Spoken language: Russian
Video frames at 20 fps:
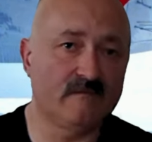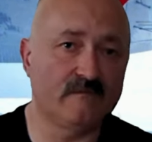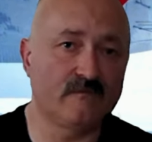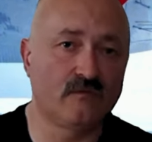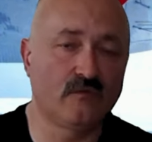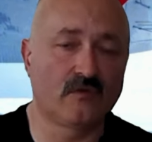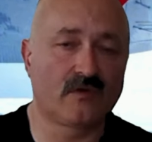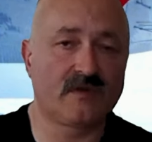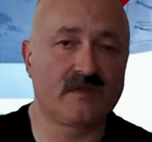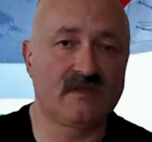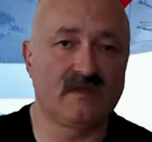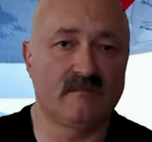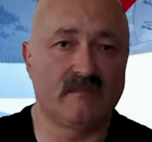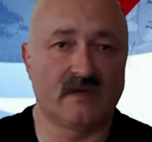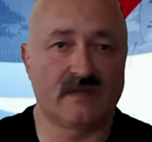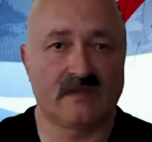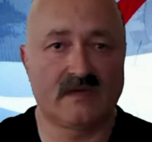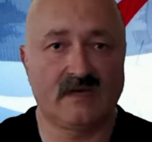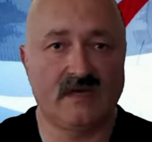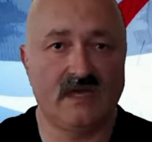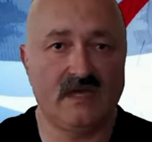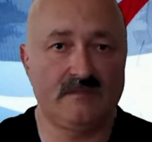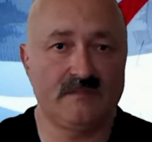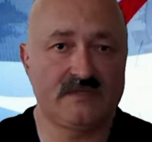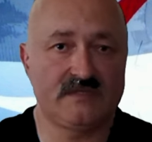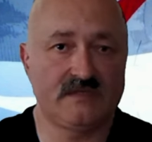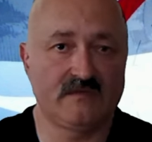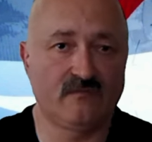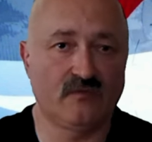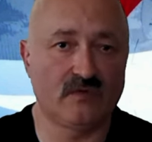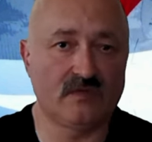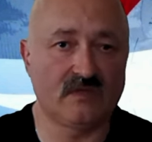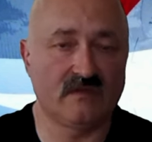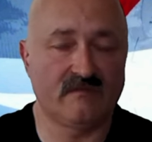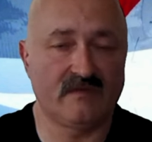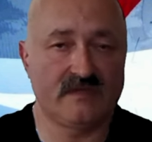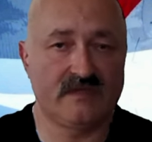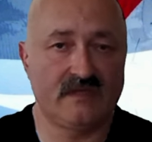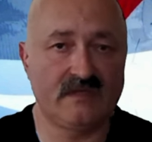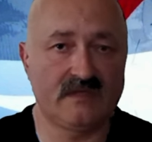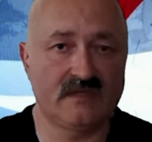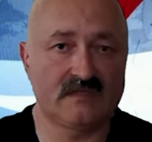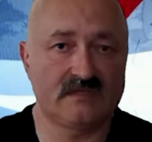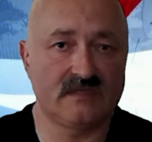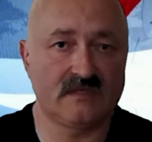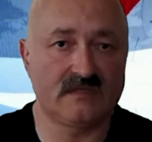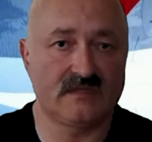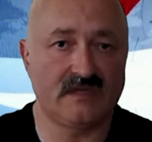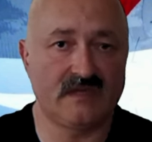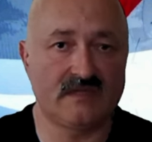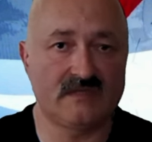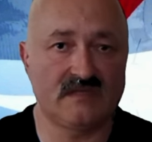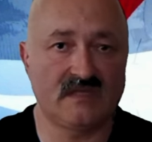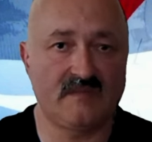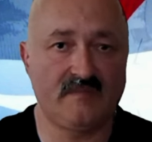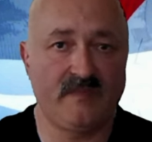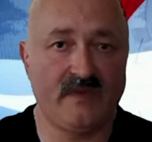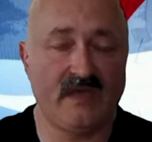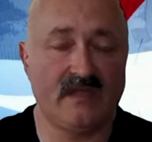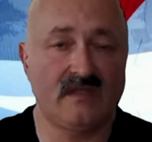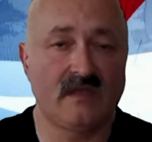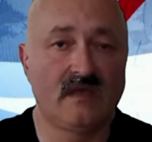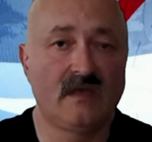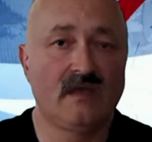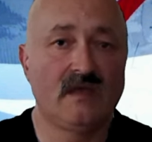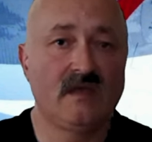В городе Манхайм сегодня в 11.35